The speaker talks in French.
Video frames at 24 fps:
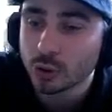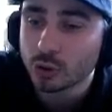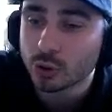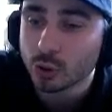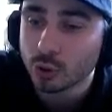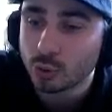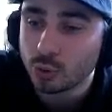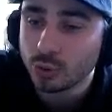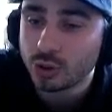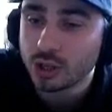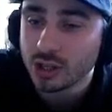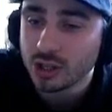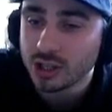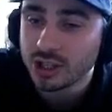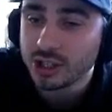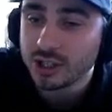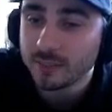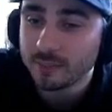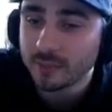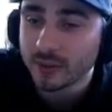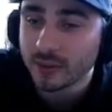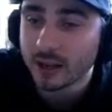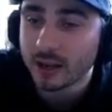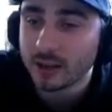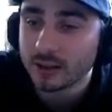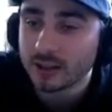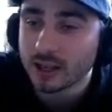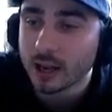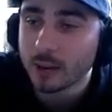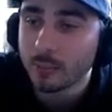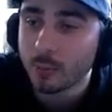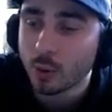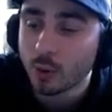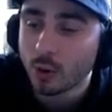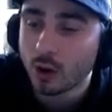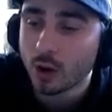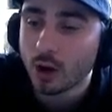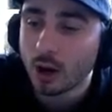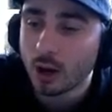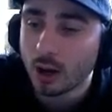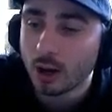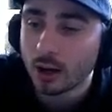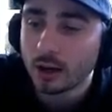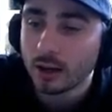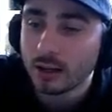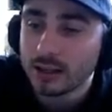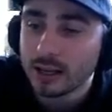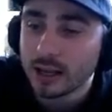que tout est dit. très bon
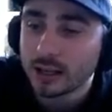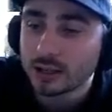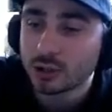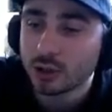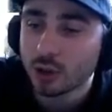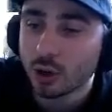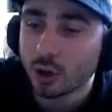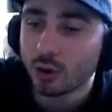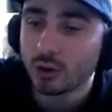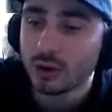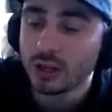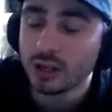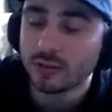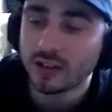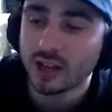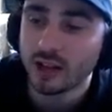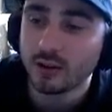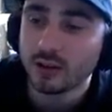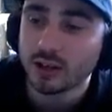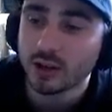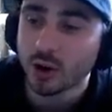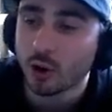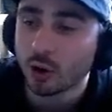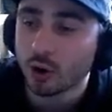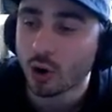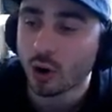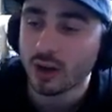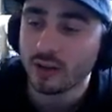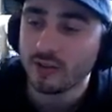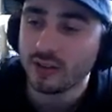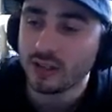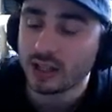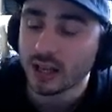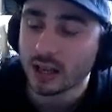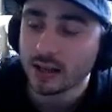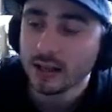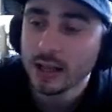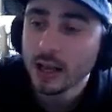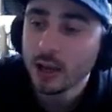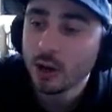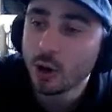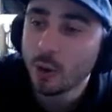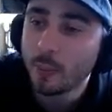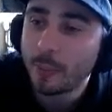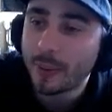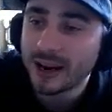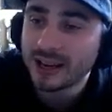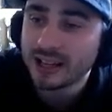EX euh, e Rolling, vous avez vu, qui a encore évité
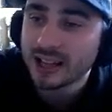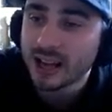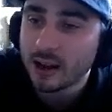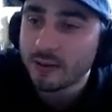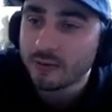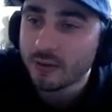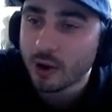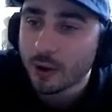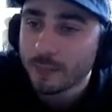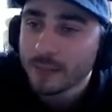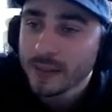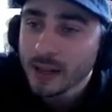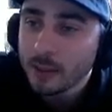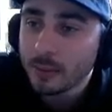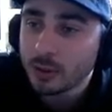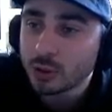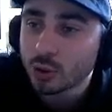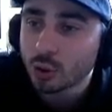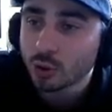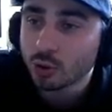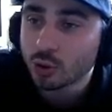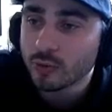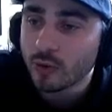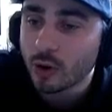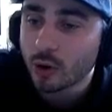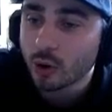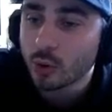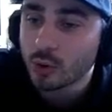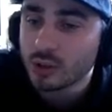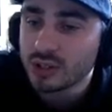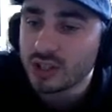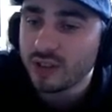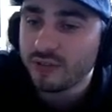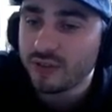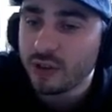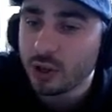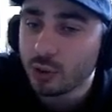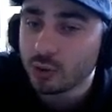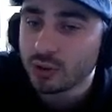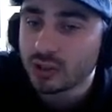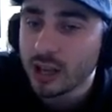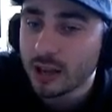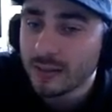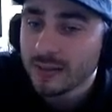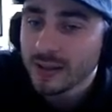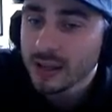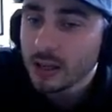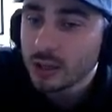le pile driver, mais se retrouve en grosse
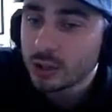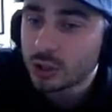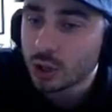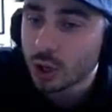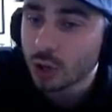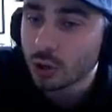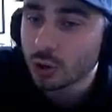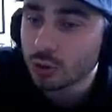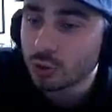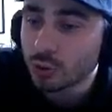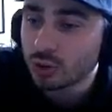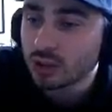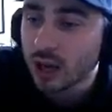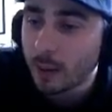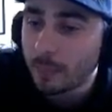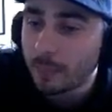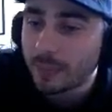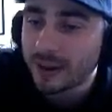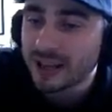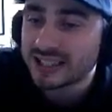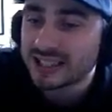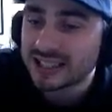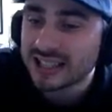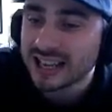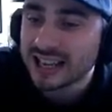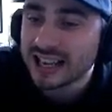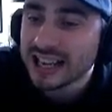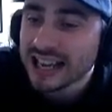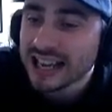difficulté sans ultra placé.